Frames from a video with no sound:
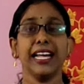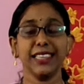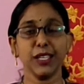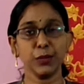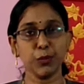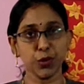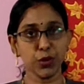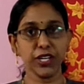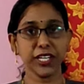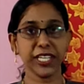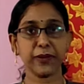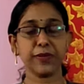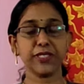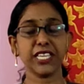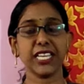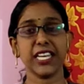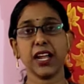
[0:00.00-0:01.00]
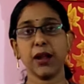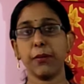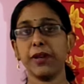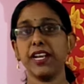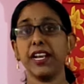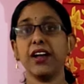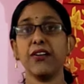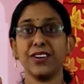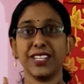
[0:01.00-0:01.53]
அந்த மூணு டிப்ஸ் என்ன
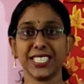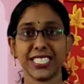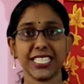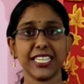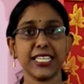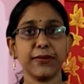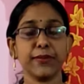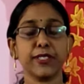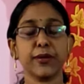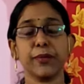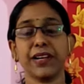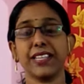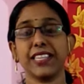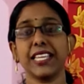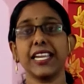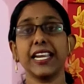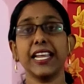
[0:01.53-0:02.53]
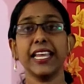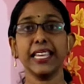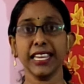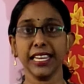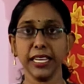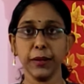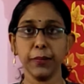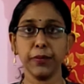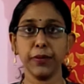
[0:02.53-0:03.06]
அப்படின்னா ஃபஸ்ட்டு டிப்ஸ் பார்த்தீங்கன்னா
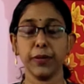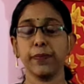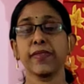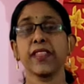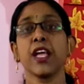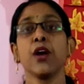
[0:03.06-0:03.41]
இனிப்பு